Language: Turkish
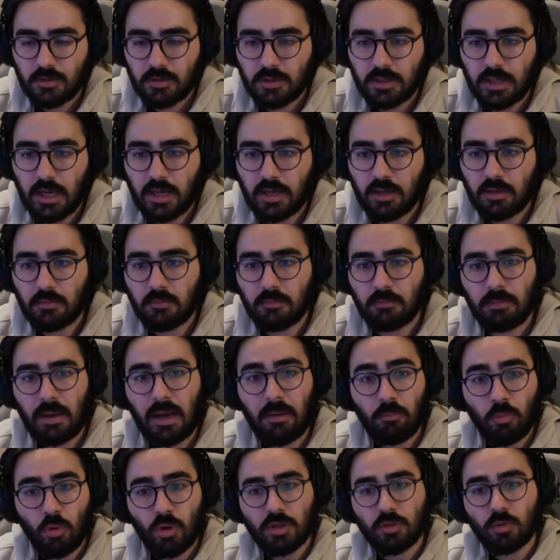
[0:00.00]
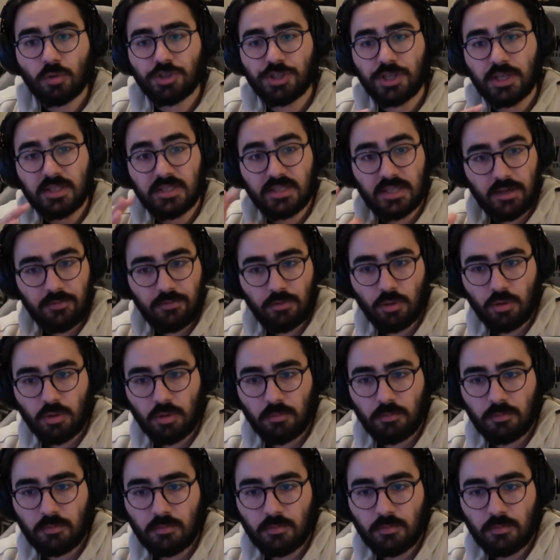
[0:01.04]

Yani ben bu arada o şeyi seviyorum.